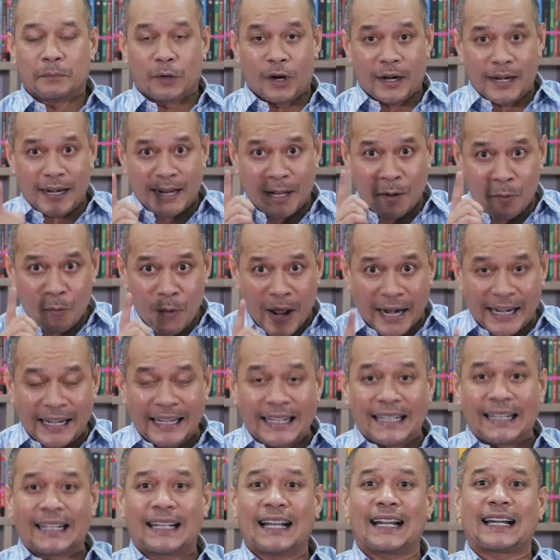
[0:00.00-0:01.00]
เพราะในวัน
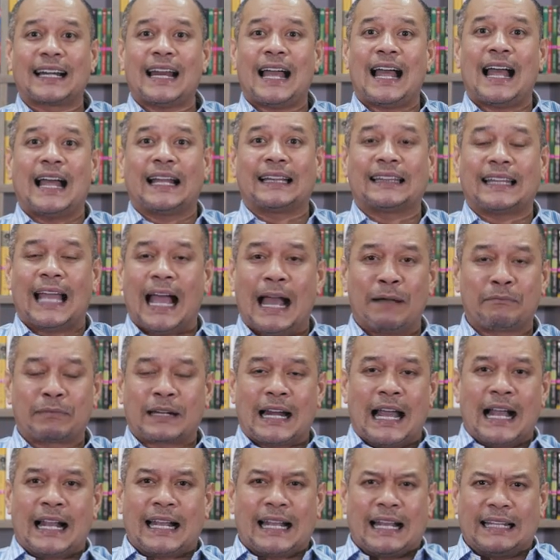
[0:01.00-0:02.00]
หนึ่งข้างหน้าท่าม
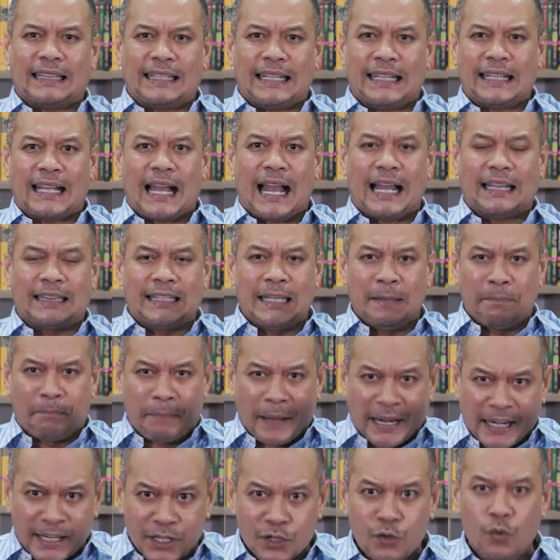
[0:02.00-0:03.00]
กลางกติกาที่
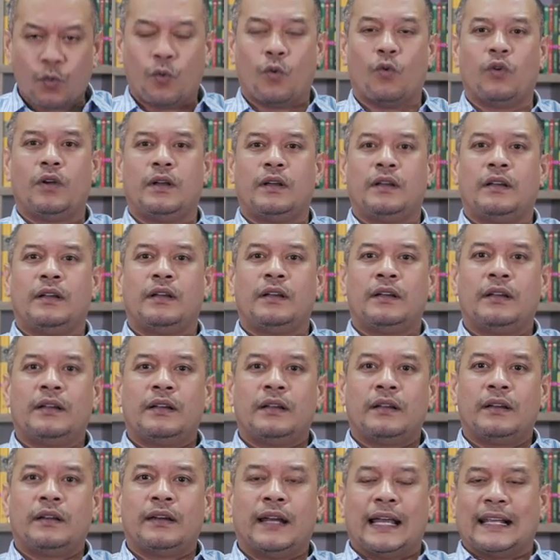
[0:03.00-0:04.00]
เป็นอยู่
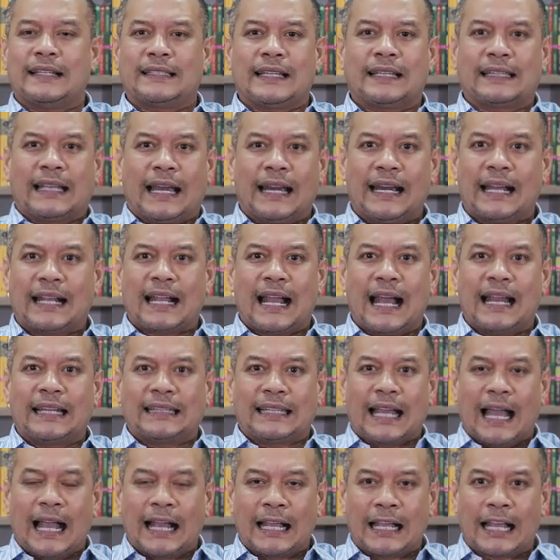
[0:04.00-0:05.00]
ในสถานการ
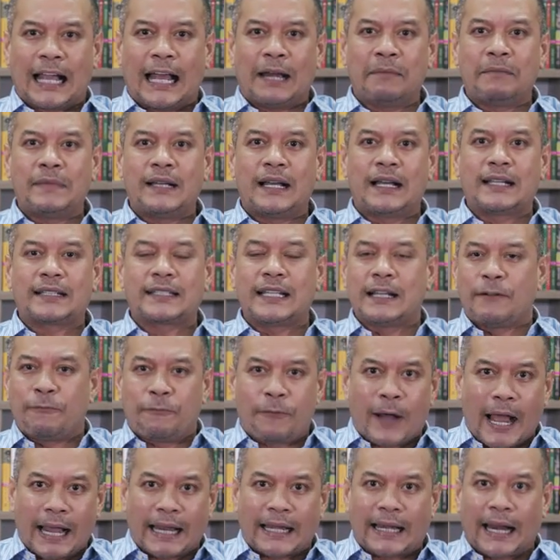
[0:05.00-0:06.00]
ณ์ทางการเมืองซึ่ง
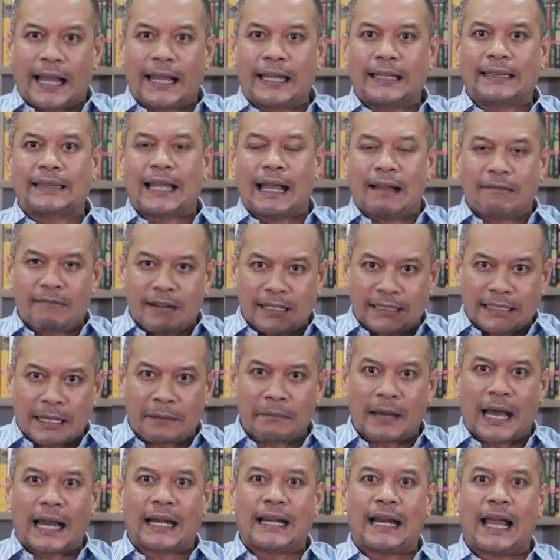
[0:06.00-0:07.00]
ฝ่ายไหนตั้งรัฐ
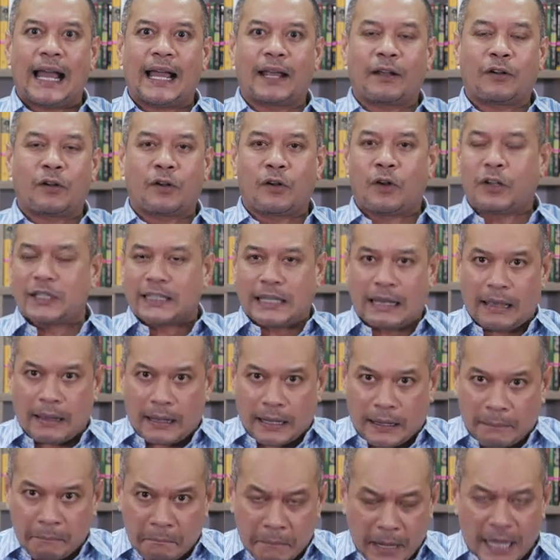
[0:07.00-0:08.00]
บาลได้ก็จะ
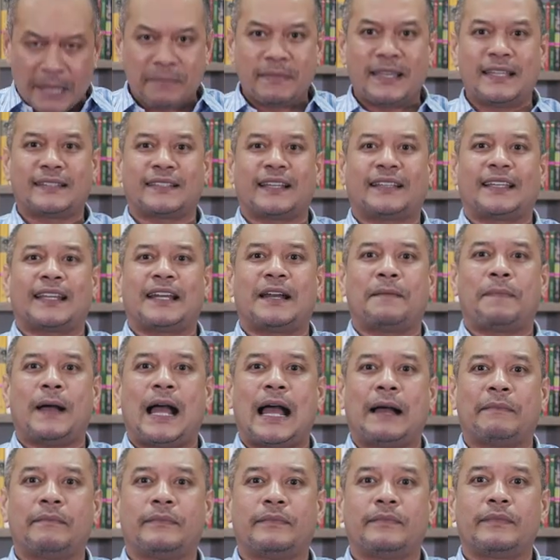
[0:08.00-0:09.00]
ไม่มีเสถียร
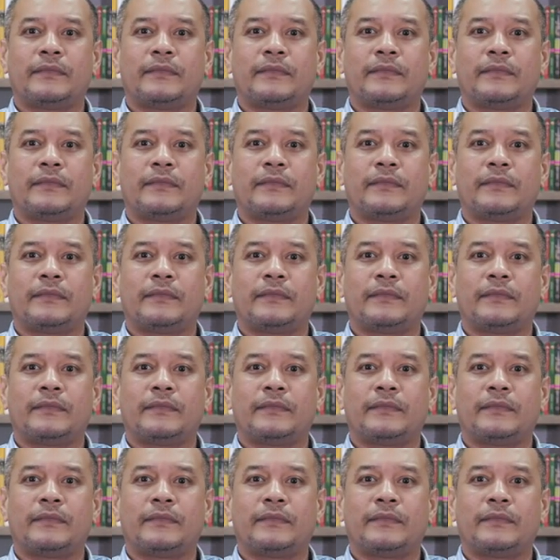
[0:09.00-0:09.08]
ภาพ